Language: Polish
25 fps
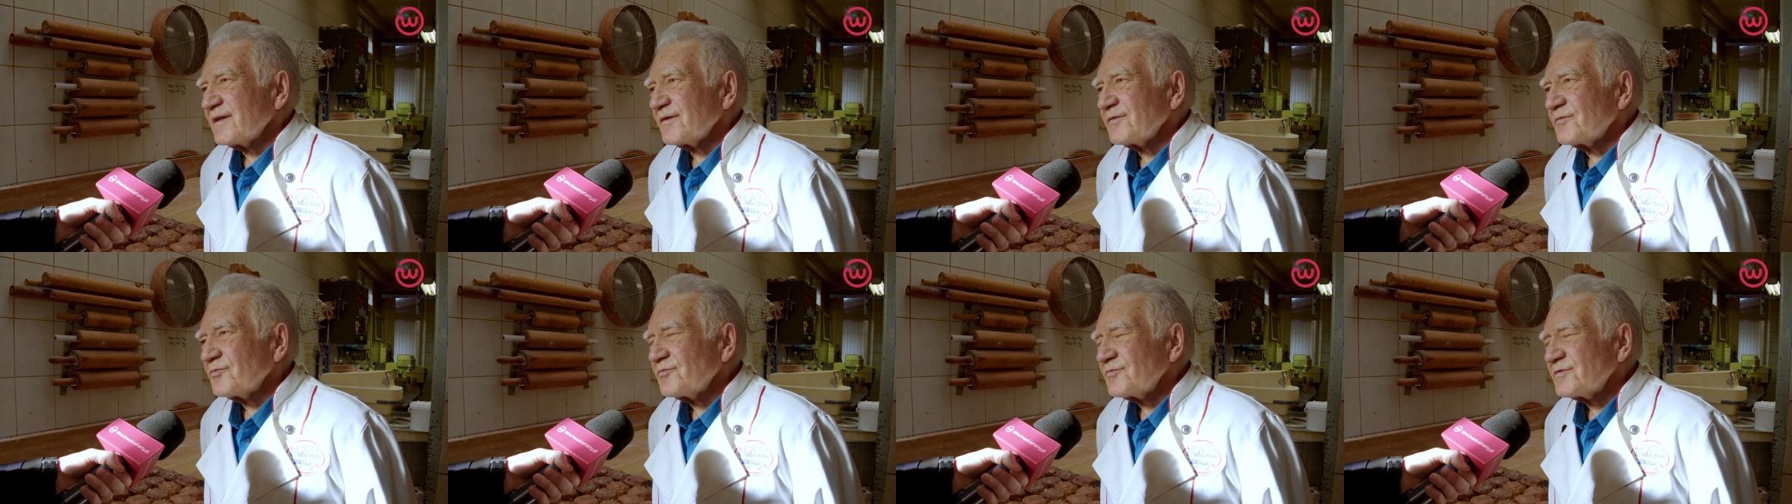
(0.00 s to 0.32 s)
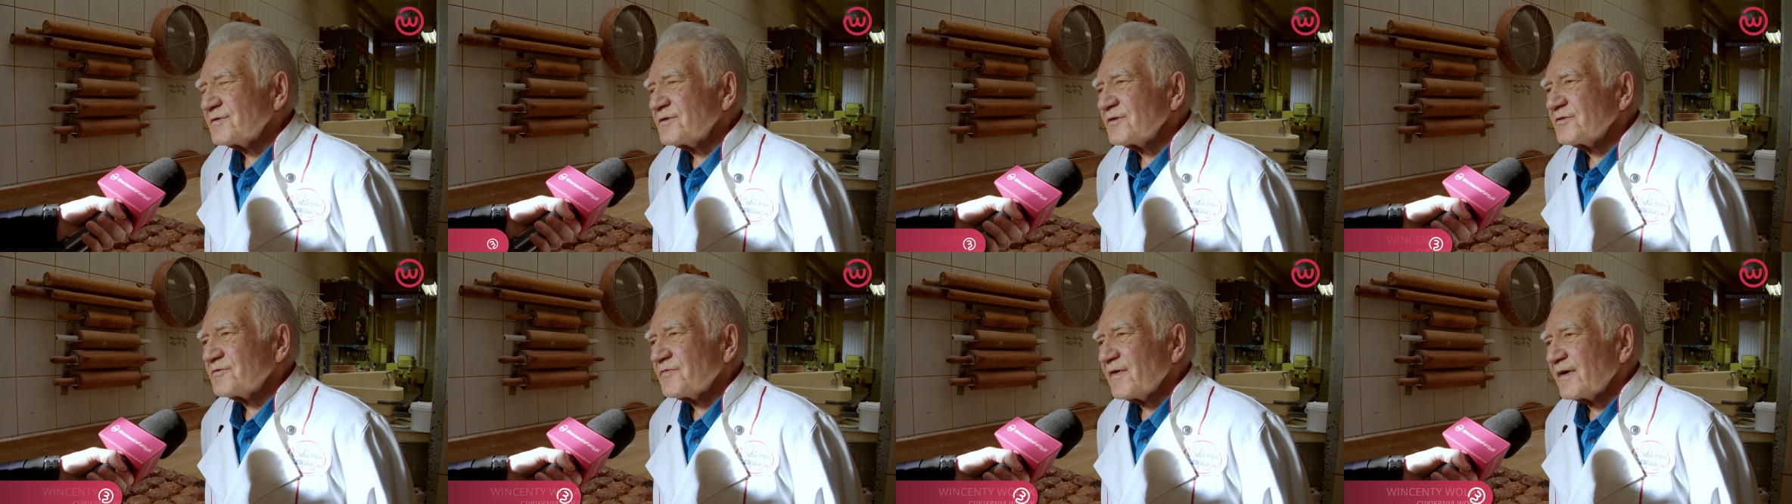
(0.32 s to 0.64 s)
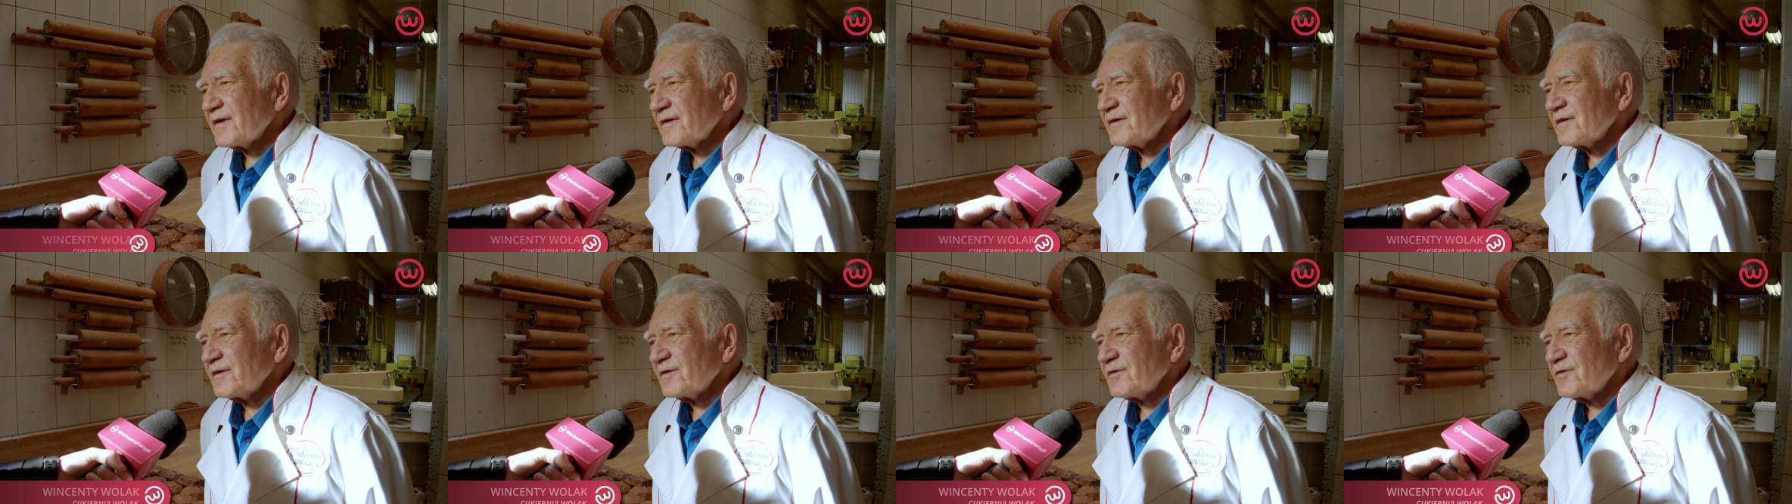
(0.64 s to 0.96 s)
Ten tłusty
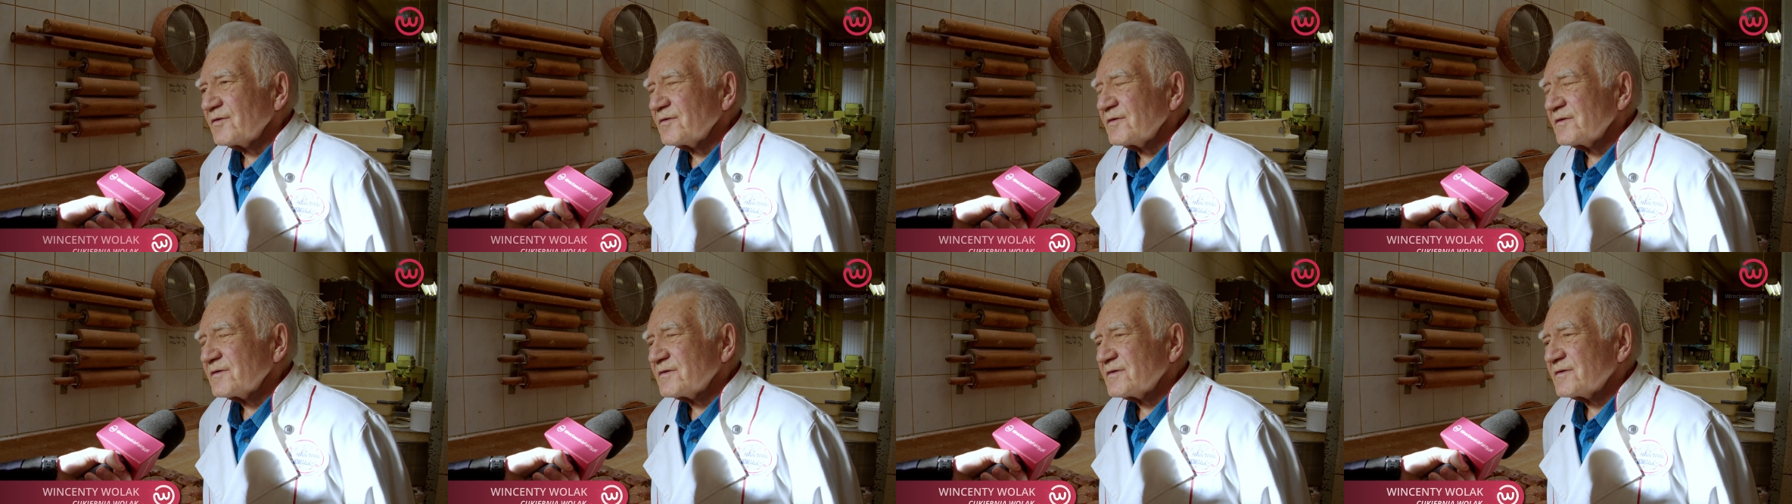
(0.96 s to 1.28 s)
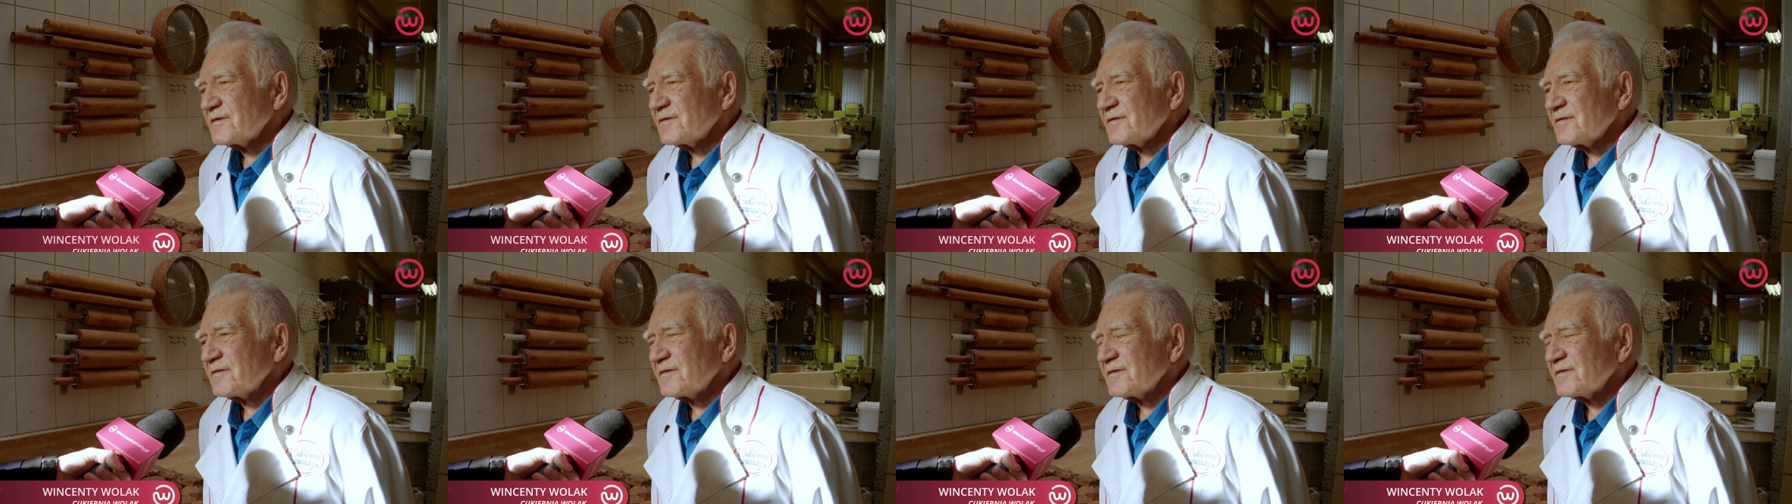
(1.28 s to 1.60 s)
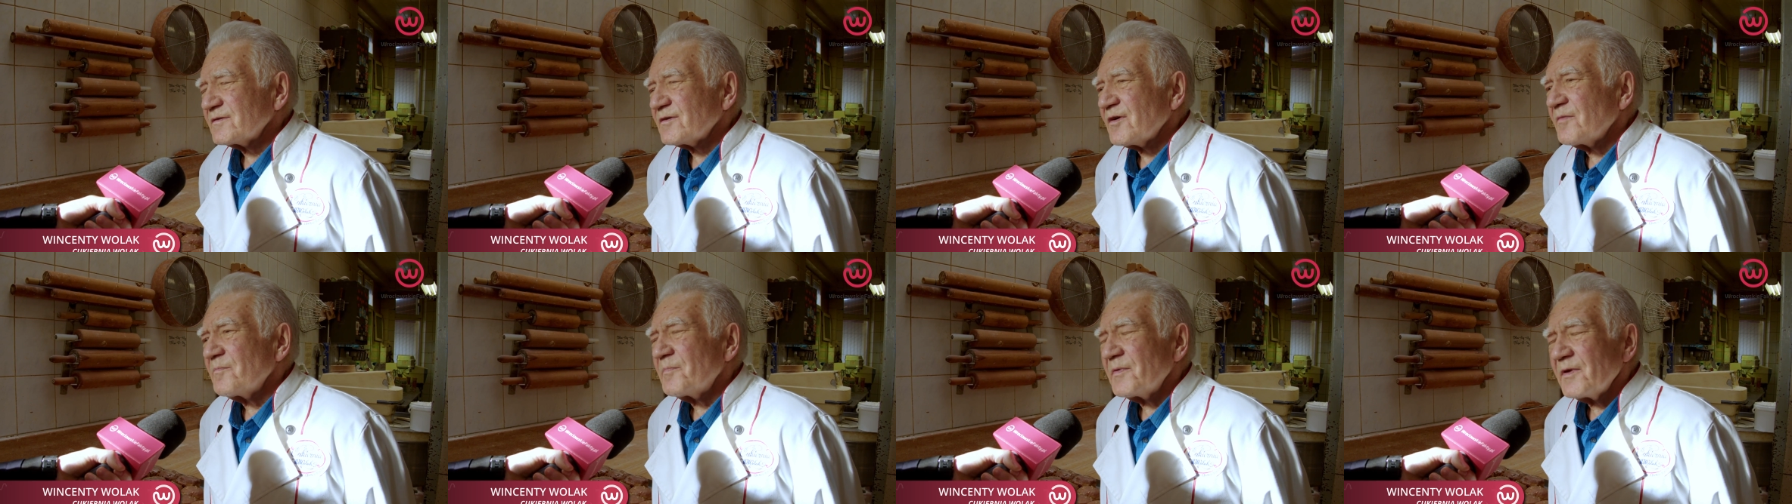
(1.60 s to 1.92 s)
czwartek to jest
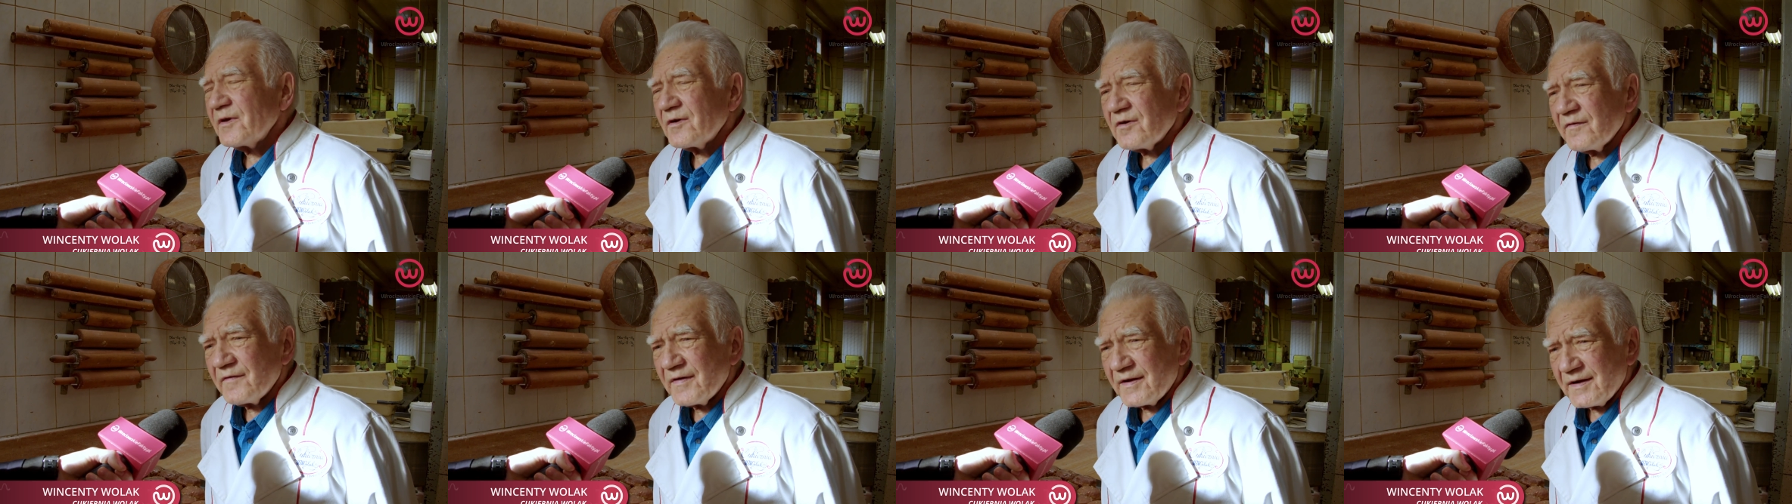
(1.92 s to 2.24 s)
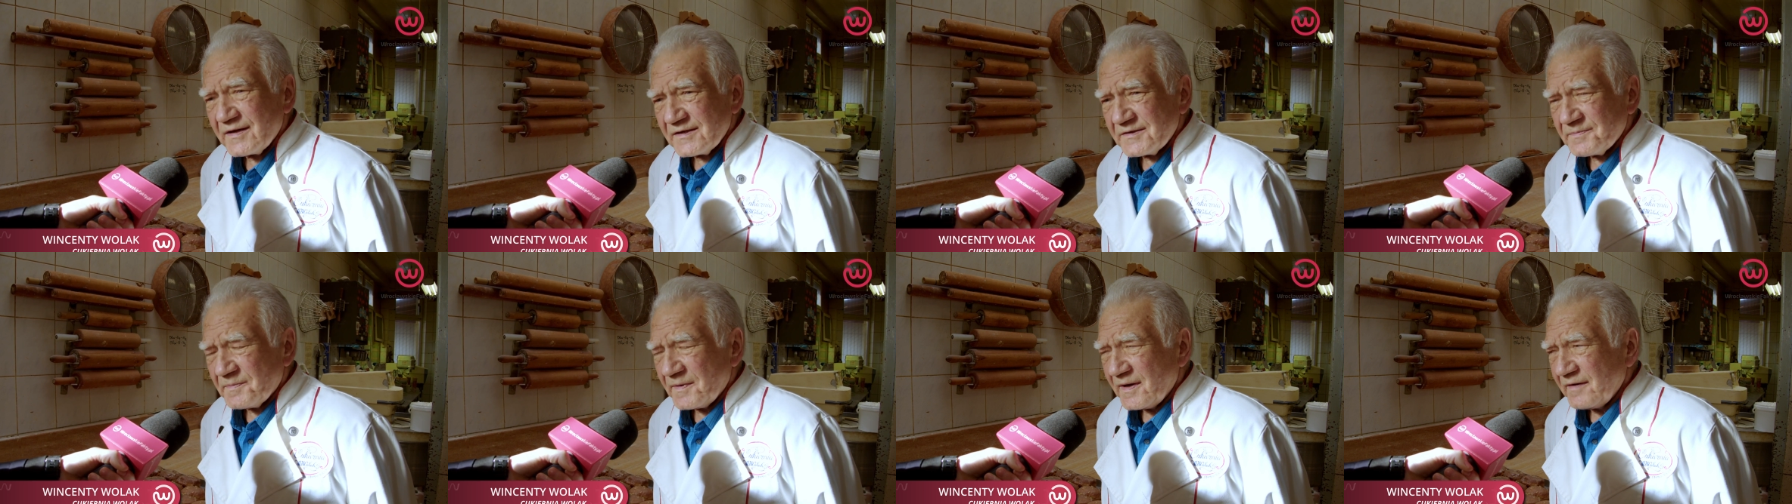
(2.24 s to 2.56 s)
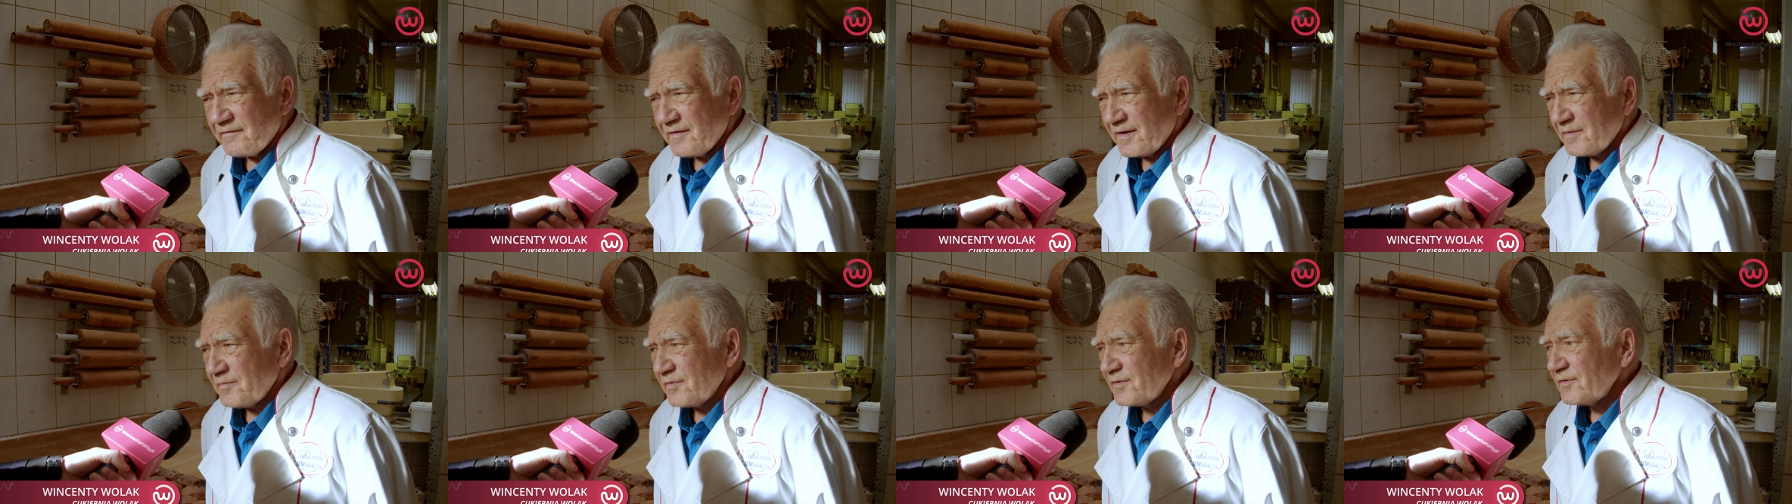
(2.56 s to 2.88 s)
skomplikowana
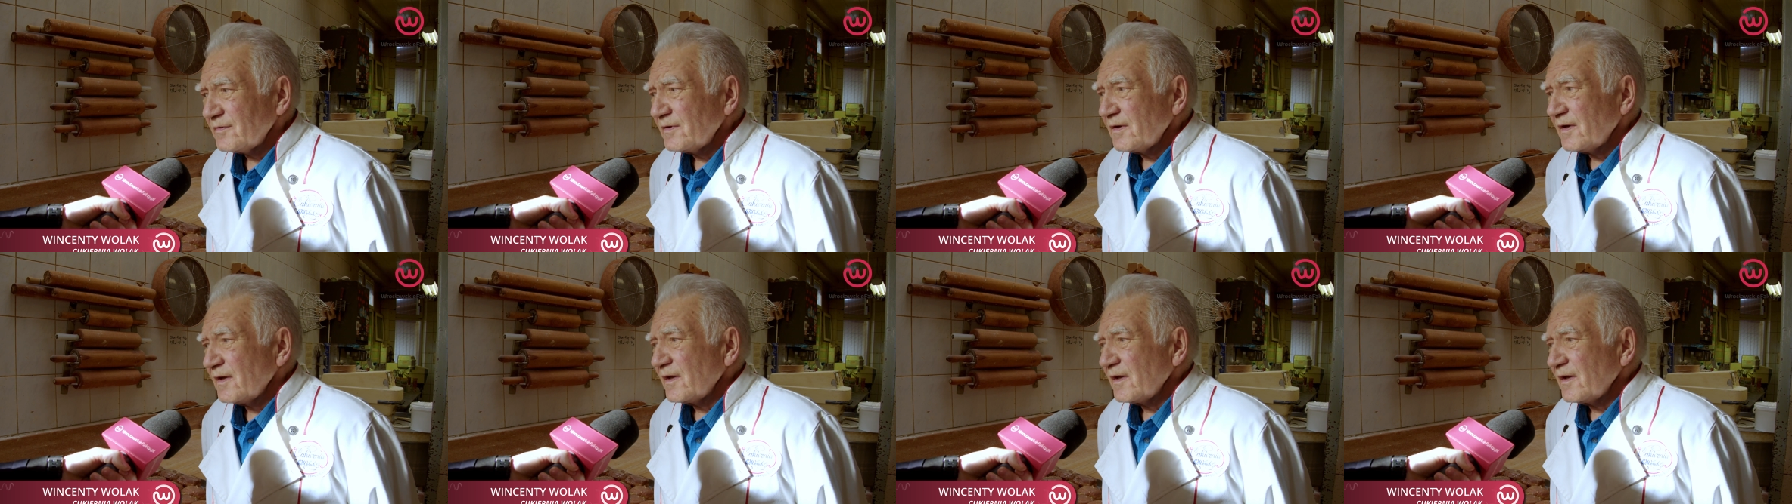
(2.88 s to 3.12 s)
sprawa, bo